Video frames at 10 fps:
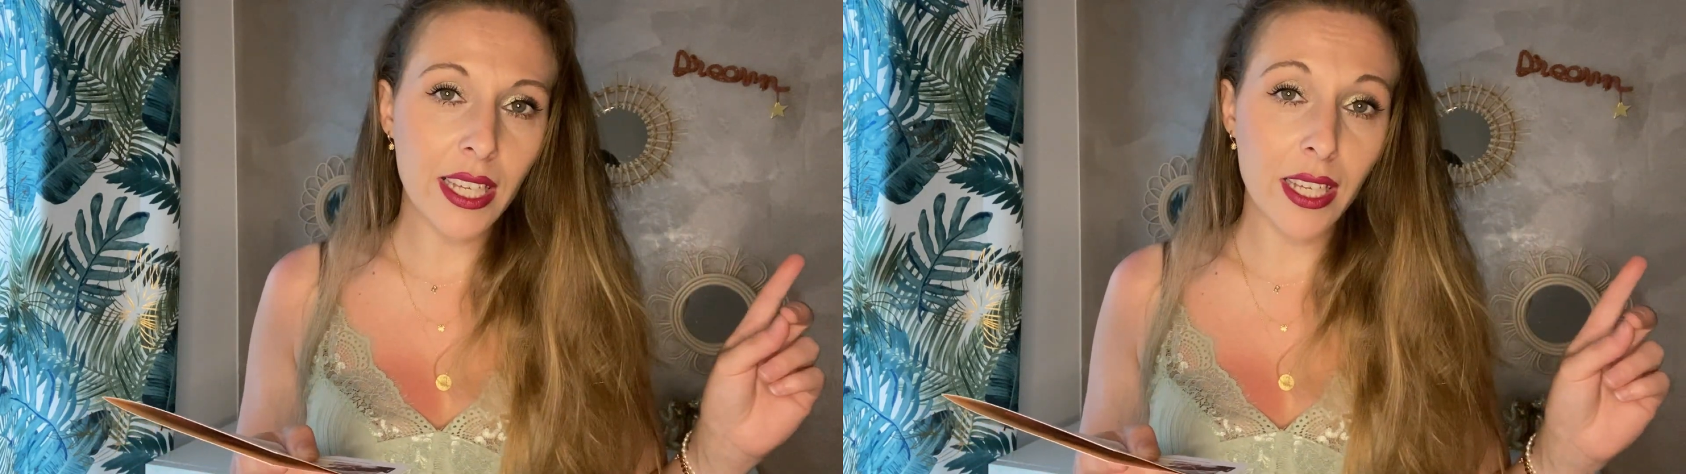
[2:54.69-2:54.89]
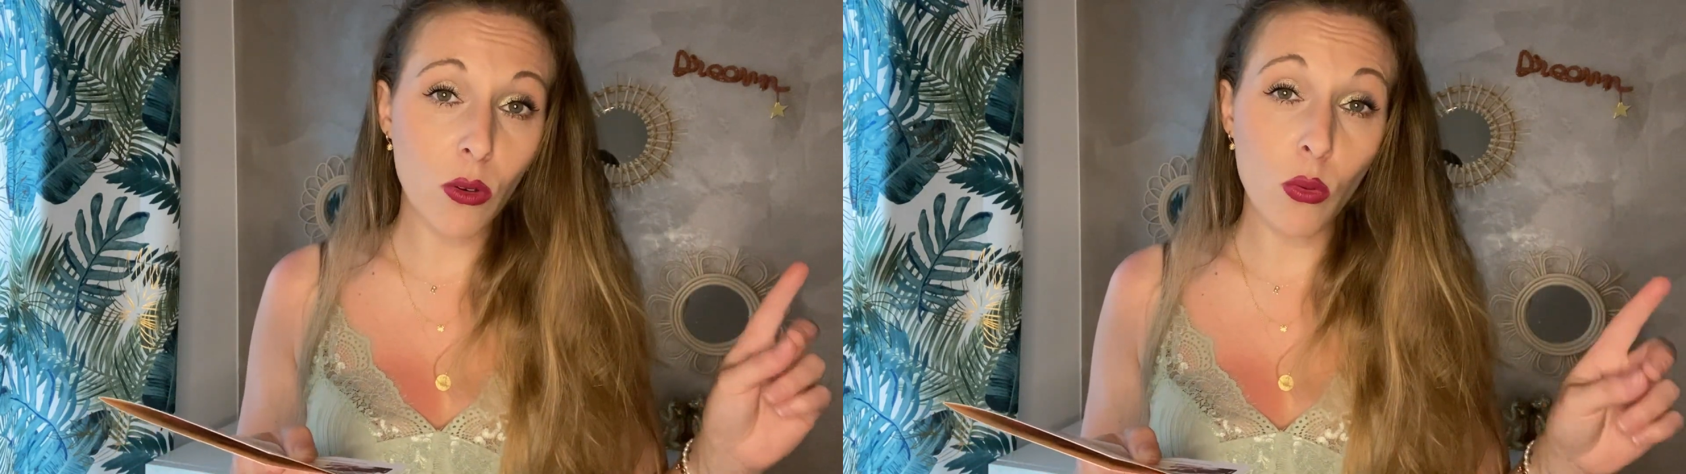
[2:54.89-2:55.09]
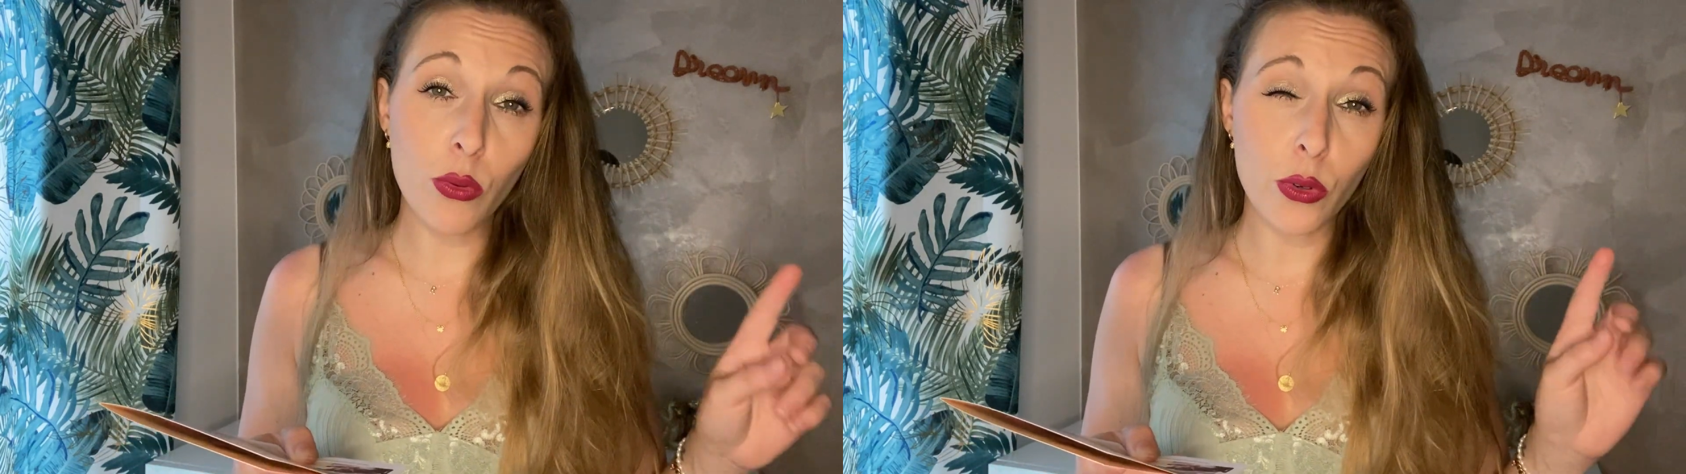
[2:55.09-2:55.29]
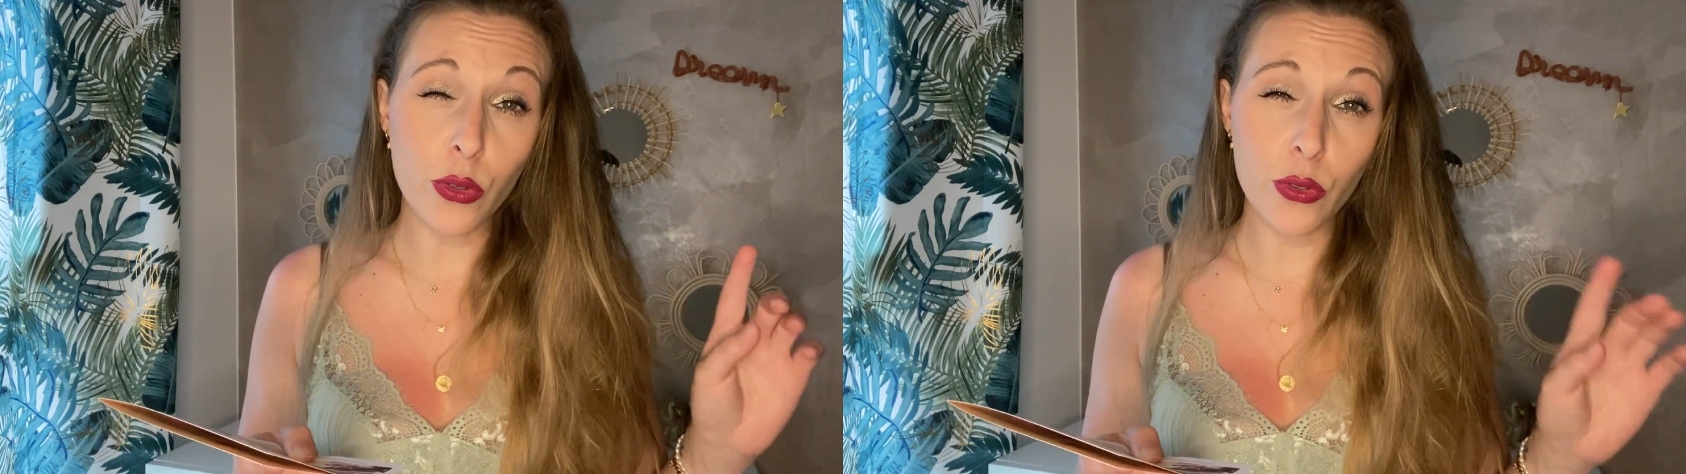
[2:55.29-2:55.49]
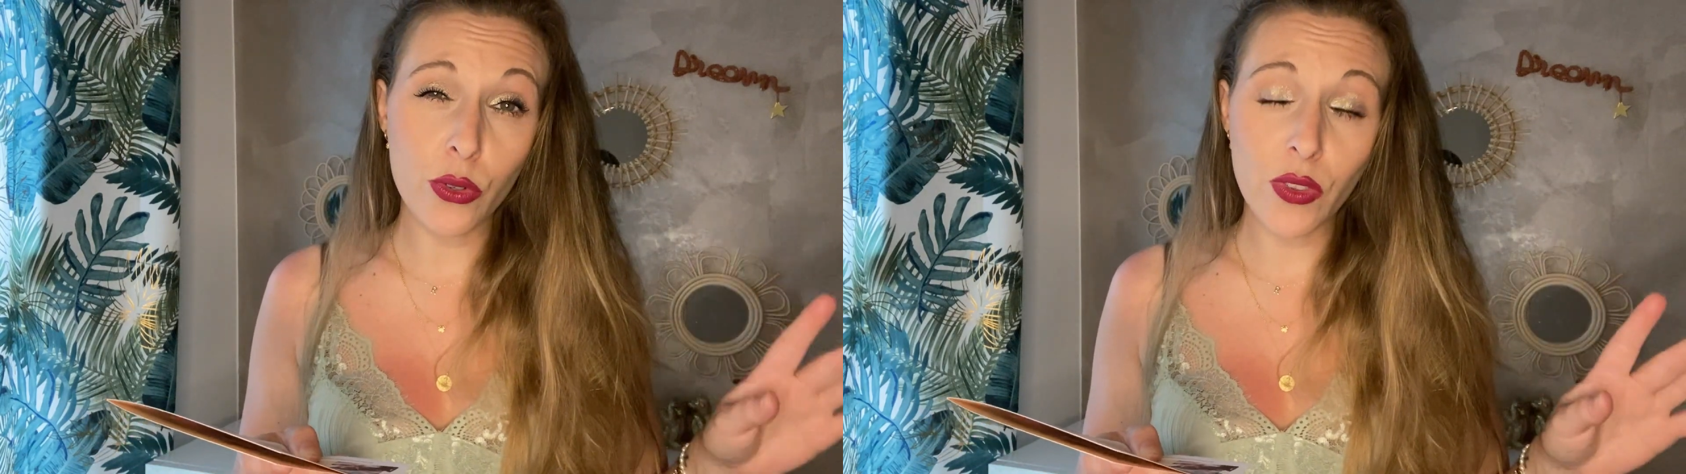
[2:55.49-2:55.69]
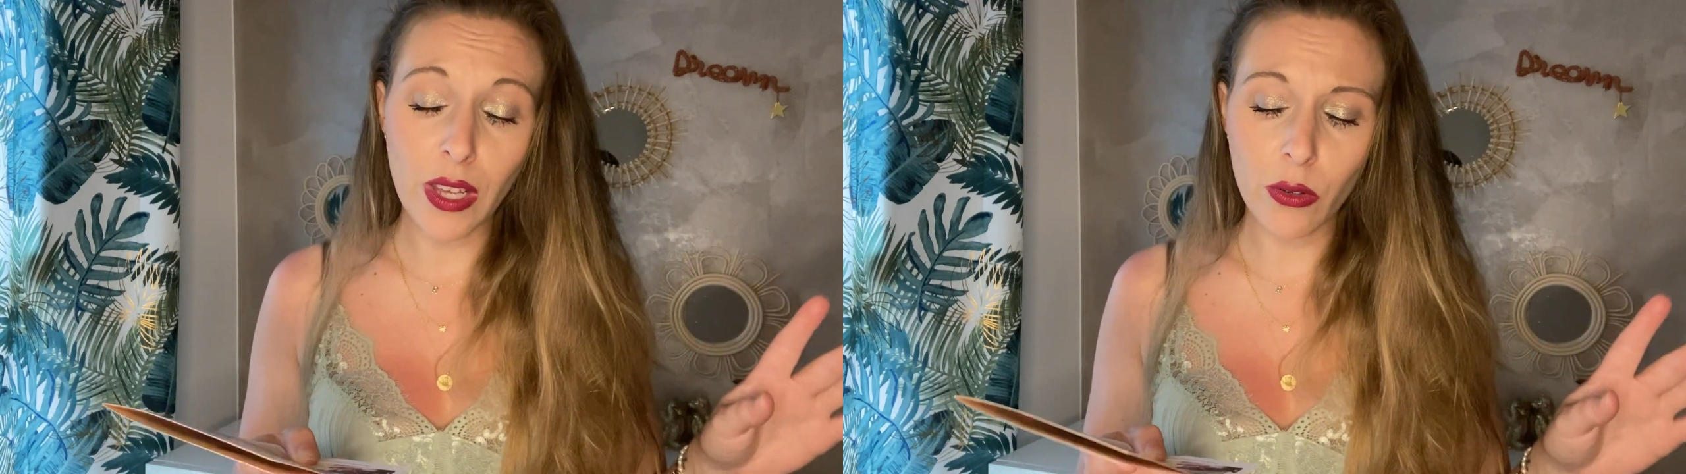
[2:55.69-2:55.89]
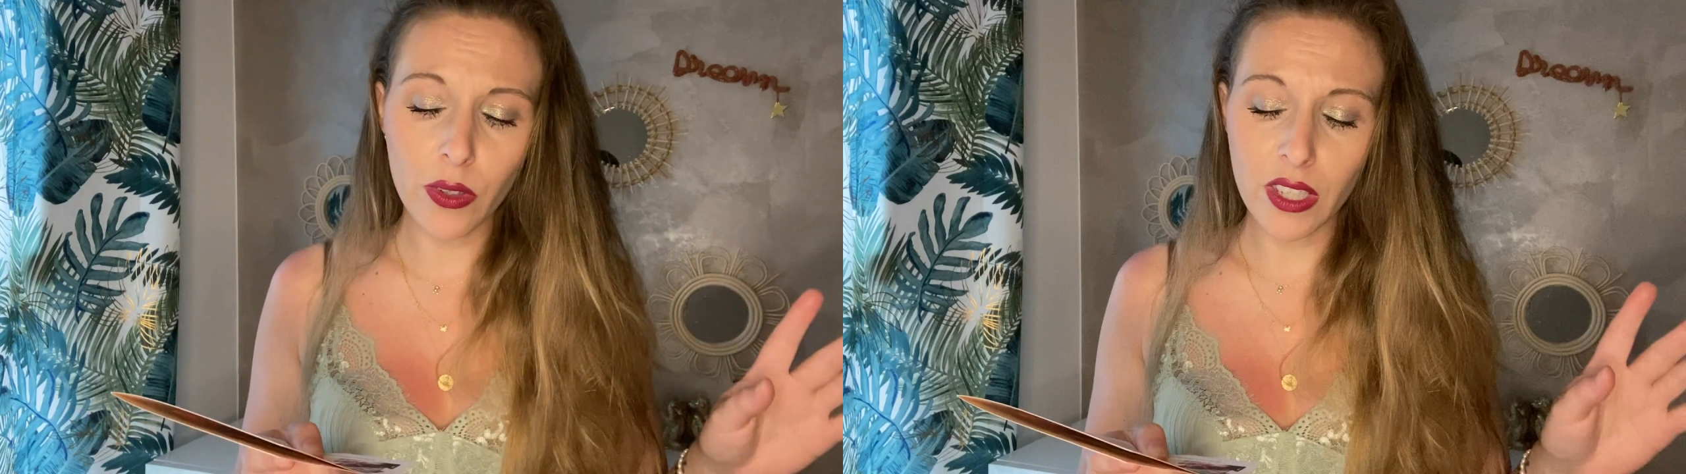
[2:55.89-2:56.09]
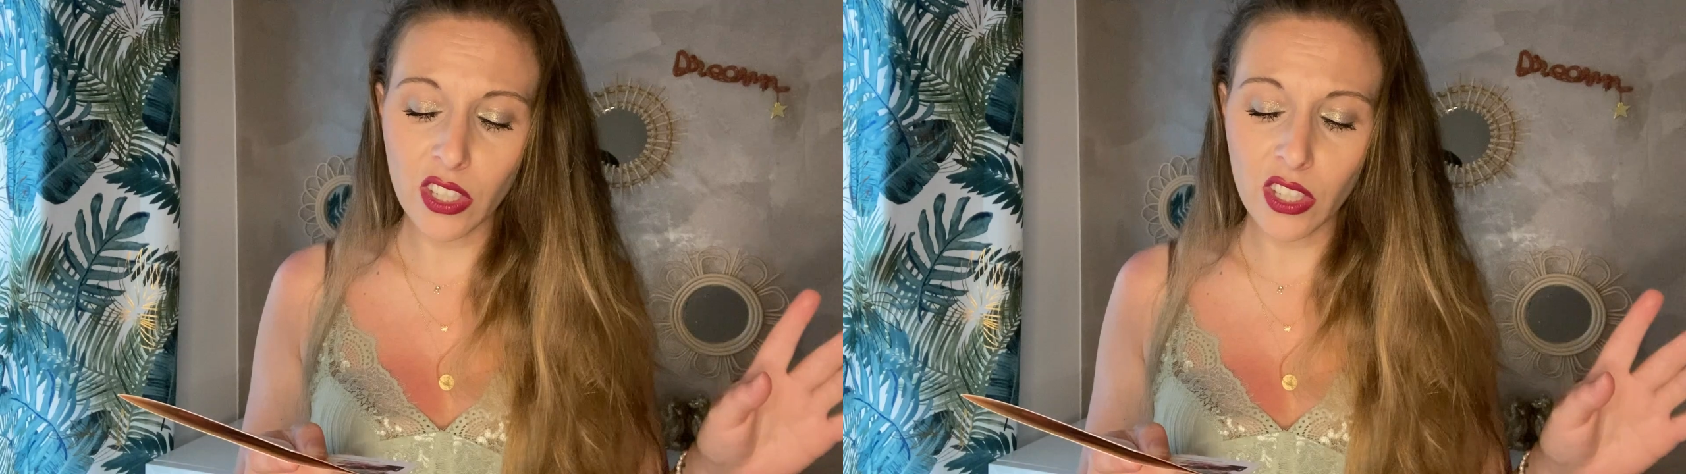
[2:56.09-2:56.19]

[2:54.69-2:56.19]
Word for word: qui ronfle juste à côté,